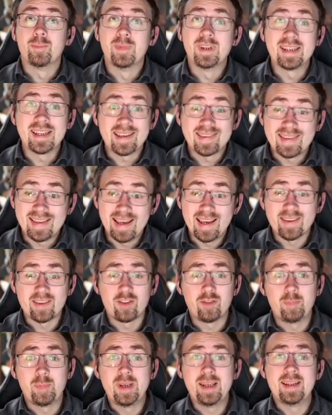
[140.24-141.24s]
das erste
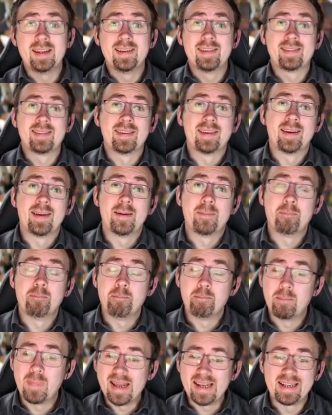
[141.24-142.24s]
Spiel ist äh,
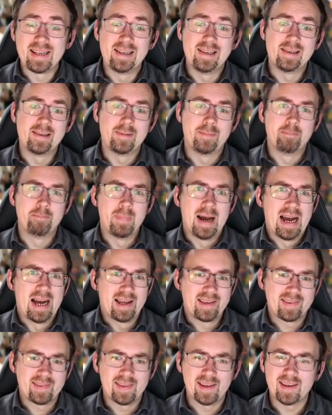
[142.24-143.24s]
Metal
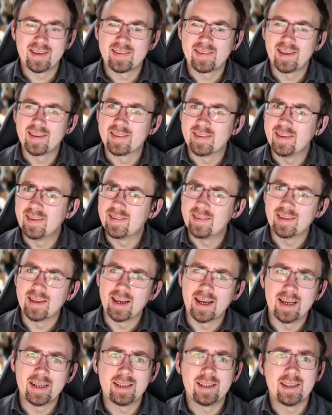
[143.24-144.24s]
Masters. Das ist
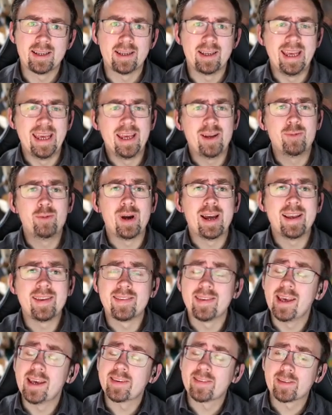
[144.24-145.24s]
ein
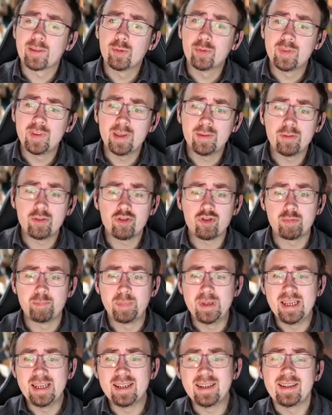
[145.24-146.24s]
US-exklusives
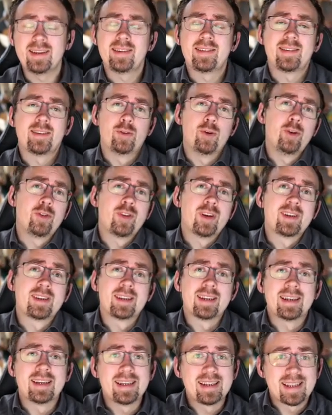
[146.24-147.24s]
Spiel, ist
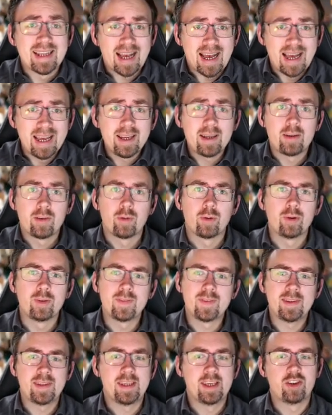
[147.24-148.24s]

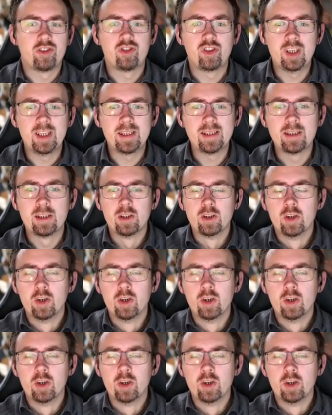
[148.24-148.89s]
1993 erschienen